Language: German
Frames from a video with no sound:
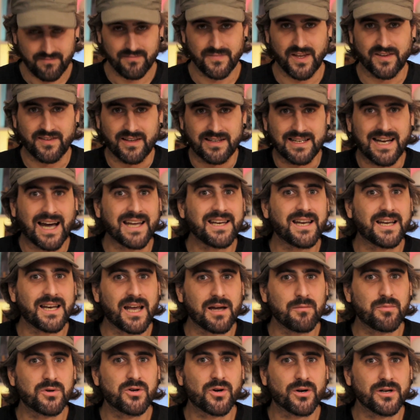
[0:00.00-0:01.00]
Das hat
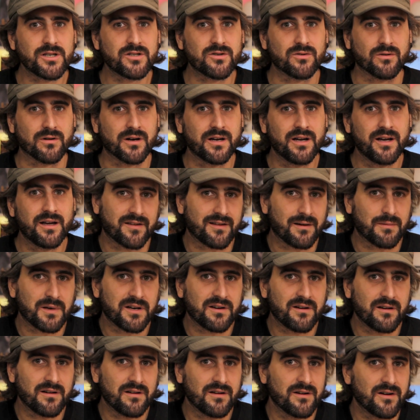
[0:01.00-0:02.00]
keinerlei Bedeutung. Das kann
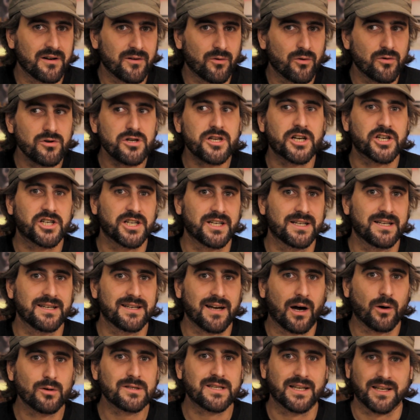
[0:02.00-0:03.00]
man äh,
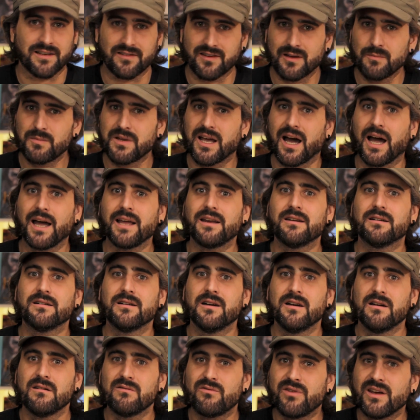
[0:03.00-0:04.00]
unterschiedlich auslegen. Es gibt keine
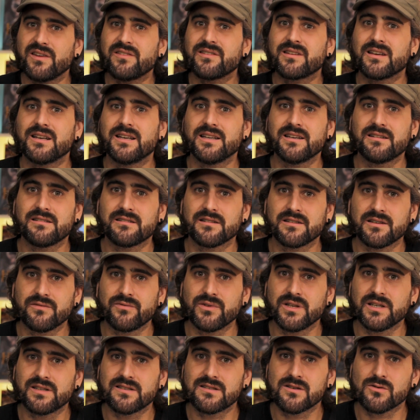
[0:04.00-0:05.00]
festgelegte
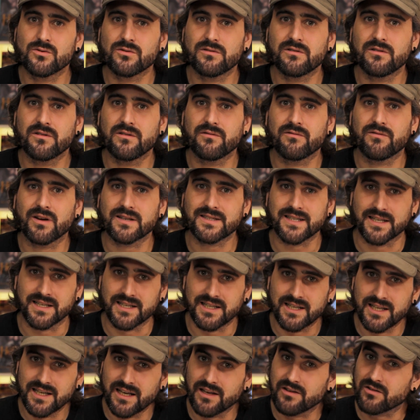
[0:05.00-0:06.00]
Definition, was ein
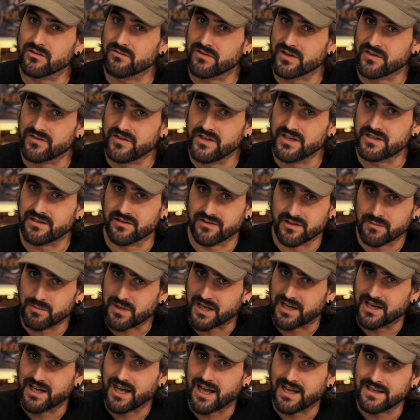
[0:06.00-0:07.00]
Geek ist und was nicht. Es gibt
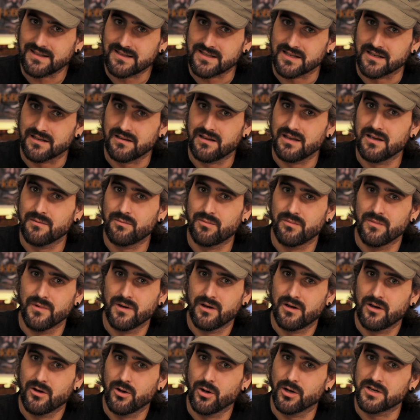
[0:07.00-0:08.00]
keine Grenze. Hier
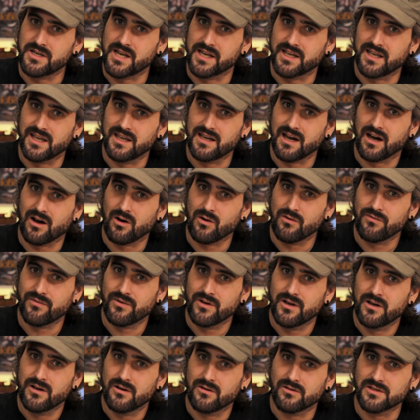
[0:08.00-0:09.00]
hört der Geek auf
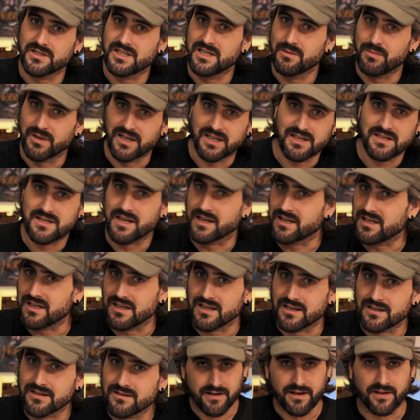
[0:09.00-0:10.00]
und hier beginnt der
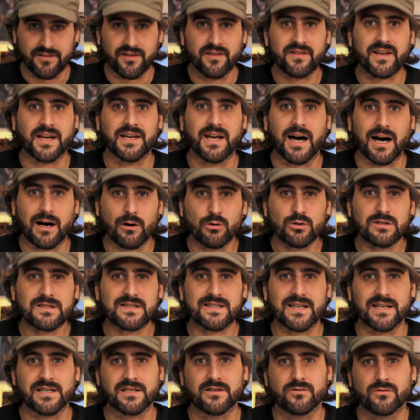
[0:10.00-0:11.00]
Geek. Das ist keine
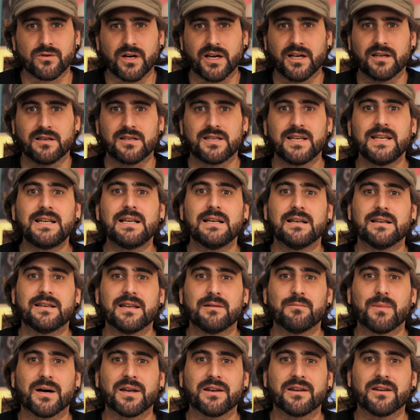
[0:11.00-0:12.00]
Auszeichnung, ein Titel,
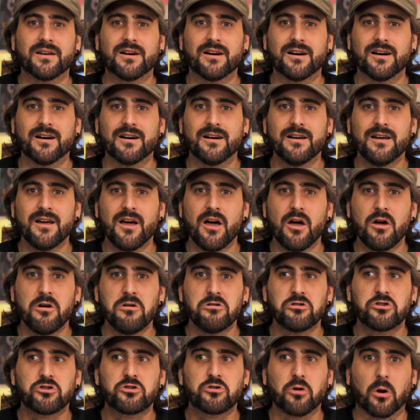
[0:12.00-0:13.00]
den man äh,
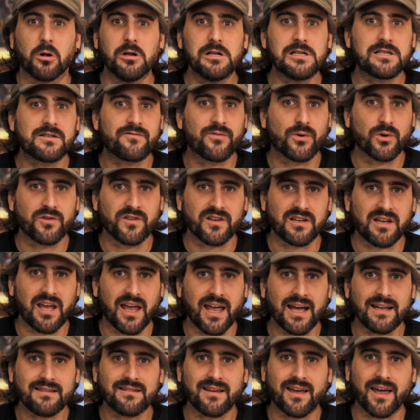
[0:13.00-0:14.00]
stolz vor sich
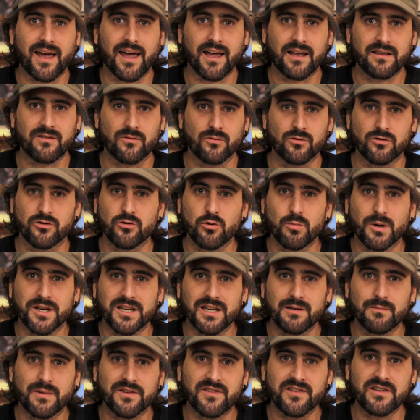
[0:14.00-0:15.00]
herträgt und über
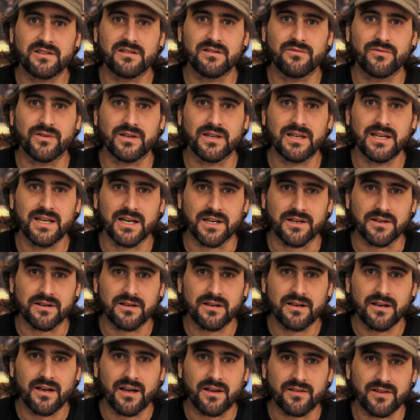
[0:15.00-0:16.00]
den man sich definiert.
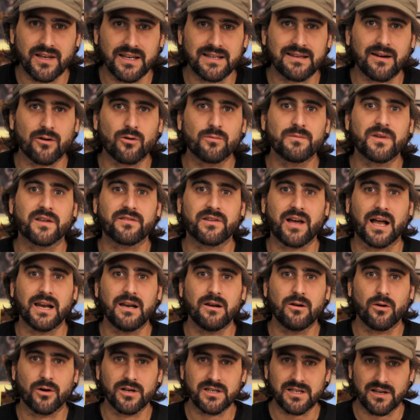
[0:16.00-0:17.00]
Es geht darum, dass
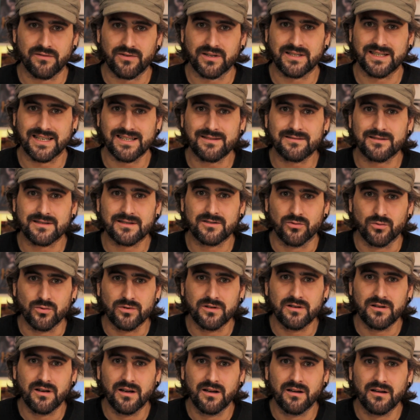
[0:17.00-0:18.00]
alle Leute einfach das
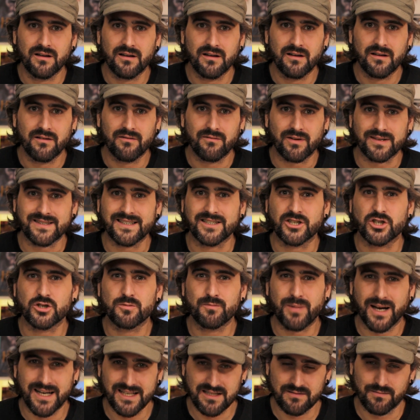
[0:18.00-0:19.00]
tun, was ihnen
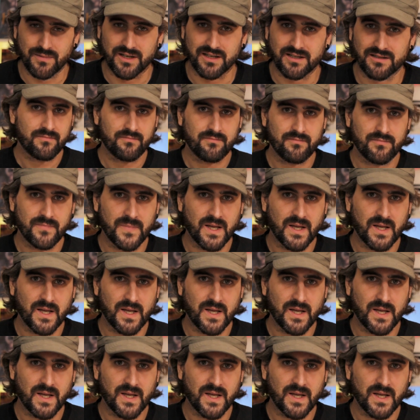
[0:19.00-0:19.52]
Spaß macht.